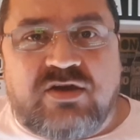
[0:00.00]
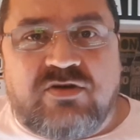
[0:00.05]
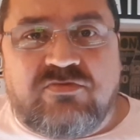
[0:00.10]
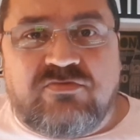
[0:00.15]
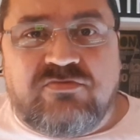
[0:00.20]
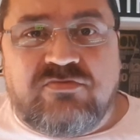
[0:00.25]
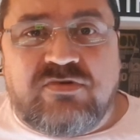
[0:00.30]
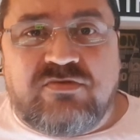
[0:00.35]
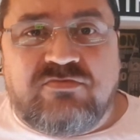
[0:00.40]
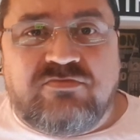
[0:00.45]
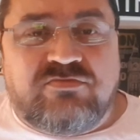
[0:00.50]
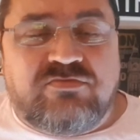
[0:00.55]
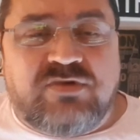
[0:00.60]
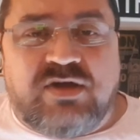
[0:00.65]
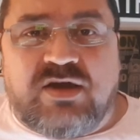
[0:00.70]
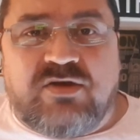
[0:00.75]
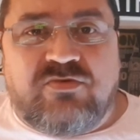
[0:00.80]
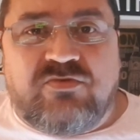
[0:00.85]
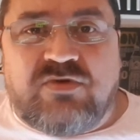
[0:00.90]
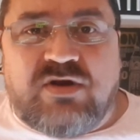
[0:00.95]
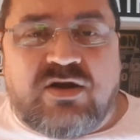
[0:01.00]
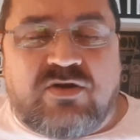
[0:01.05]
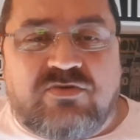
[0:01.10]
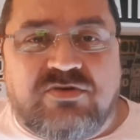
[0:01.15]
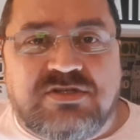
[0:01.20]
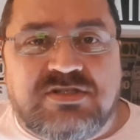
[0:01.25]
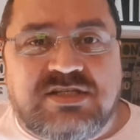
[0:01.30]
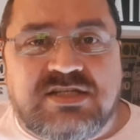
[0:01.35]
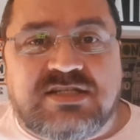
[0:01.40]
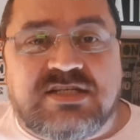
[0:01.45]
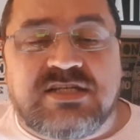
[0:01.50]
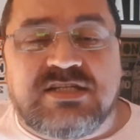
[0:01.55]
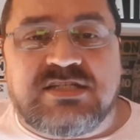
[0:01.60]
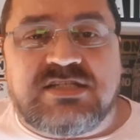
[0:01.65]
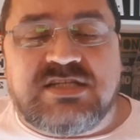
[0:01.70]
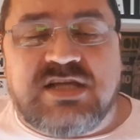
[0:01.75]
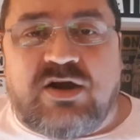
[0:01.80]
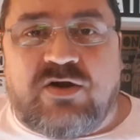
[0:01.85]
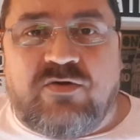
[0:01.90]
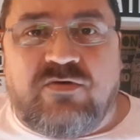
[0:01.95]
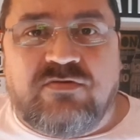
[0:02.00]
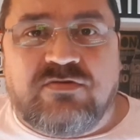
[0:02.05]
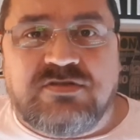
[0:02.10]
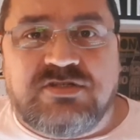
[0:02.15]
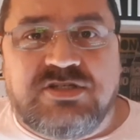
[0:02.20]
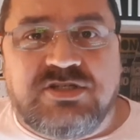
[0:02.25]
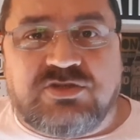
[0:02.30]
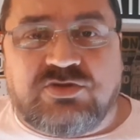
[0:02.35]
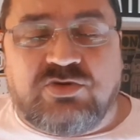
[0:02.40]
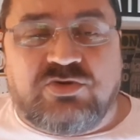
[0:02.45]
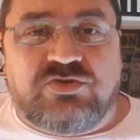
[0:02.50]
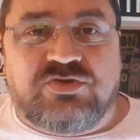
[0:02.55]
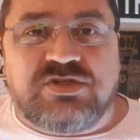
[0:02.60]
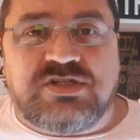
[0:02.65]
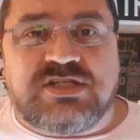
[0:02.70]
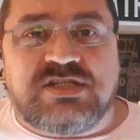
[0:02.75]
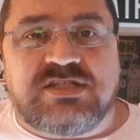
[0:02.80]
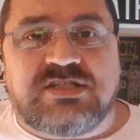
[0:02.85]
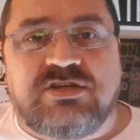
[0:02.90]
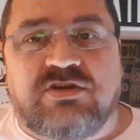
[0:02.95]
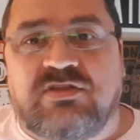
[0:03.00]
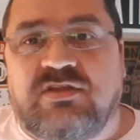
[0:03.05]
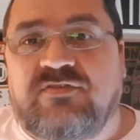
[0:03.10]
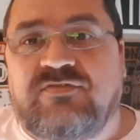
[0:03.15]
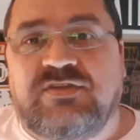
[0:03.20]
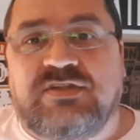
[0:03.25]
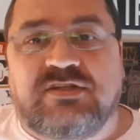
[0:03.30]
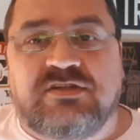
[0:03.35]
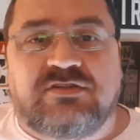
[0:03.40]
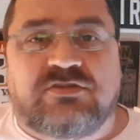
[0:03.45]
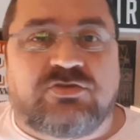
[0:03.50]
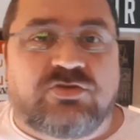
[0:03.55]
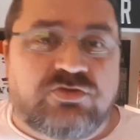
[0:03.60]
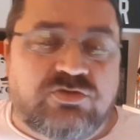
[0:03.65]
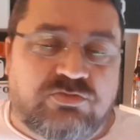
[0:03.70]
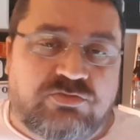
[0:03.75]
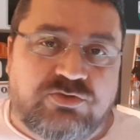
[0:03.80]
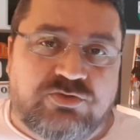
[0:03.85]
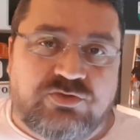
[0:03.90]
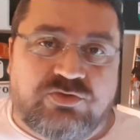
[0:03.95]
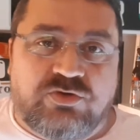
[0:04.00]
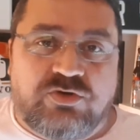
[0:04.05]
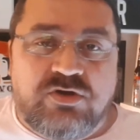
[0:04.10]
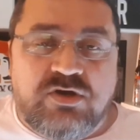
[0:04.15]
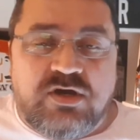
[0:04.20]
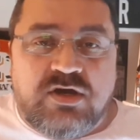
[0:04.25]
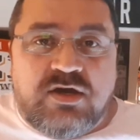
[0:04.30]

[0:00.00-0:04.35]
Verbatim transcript: É, um, é uma coisa essencial, se tornou essencial na vida de todo mundo.